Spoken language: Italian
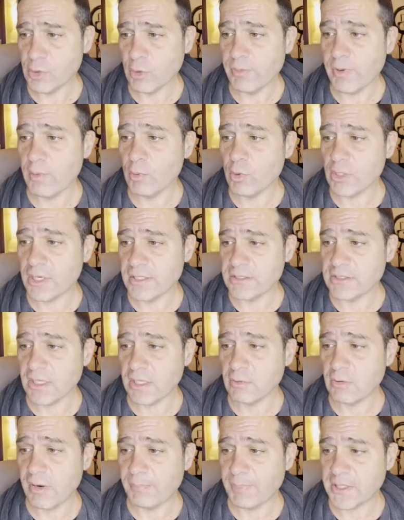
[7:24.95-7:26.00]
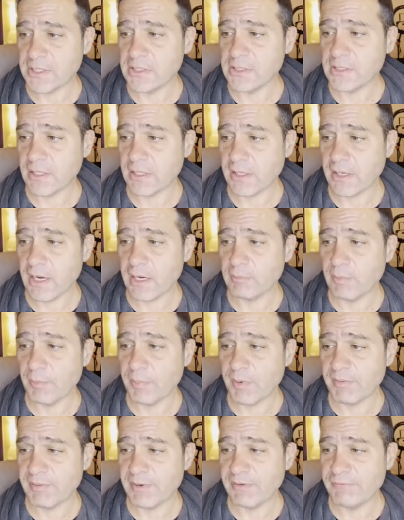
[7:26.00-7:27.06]
dobbiamo organizzare una partita del rugby
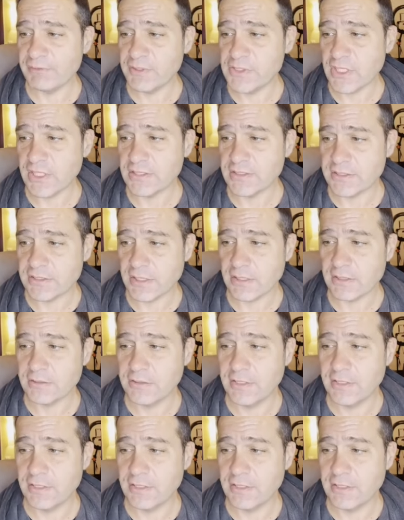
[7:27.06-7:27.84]
per beneficenza.